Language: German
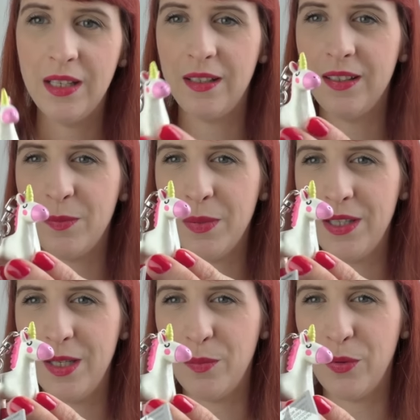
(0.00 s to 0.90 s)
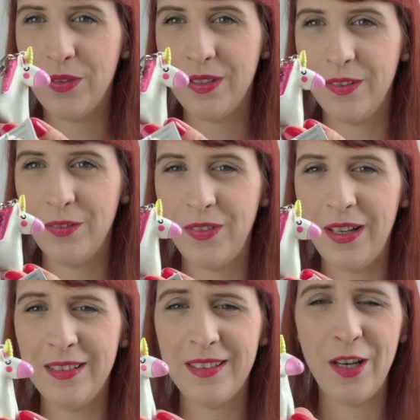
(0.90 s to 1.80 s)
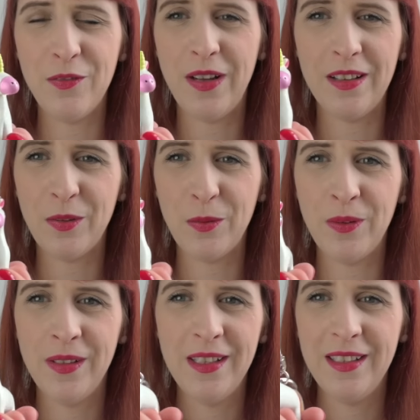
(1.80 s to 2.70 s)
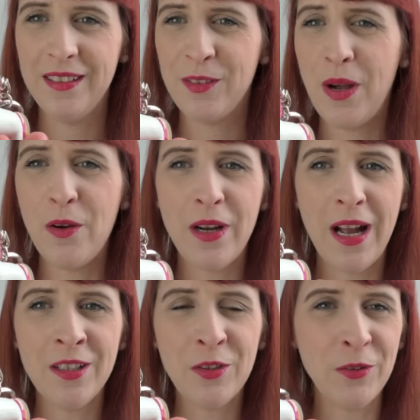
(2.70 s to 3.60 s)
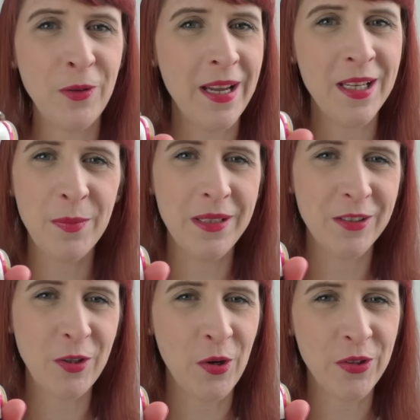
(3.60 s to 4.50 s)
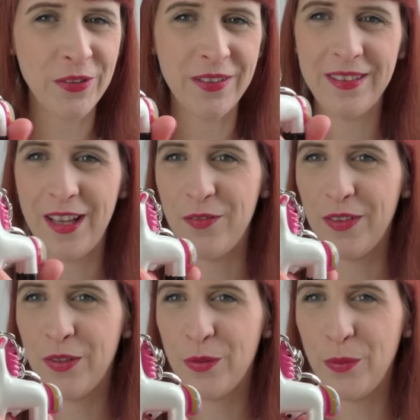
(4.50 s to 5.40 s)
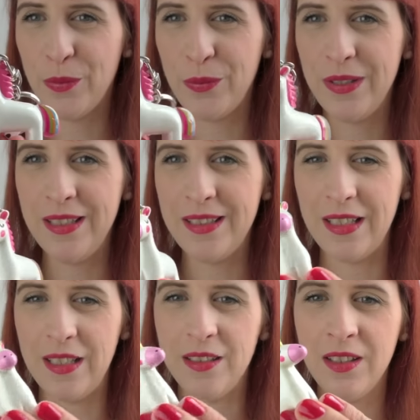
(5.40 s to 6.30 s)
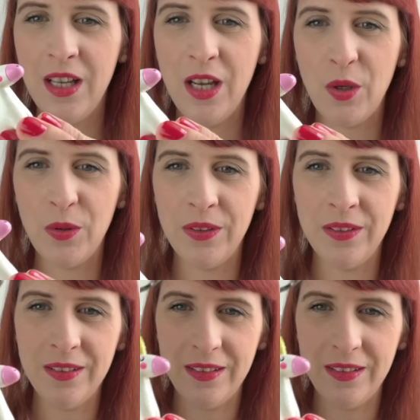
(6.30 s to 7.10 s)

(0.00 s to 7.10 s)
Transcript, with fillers: dass ich es mitnehmen musste, weil es einfach so, so arrogant und so eingebildet guckt und es ist einfach so, so niedlich. Und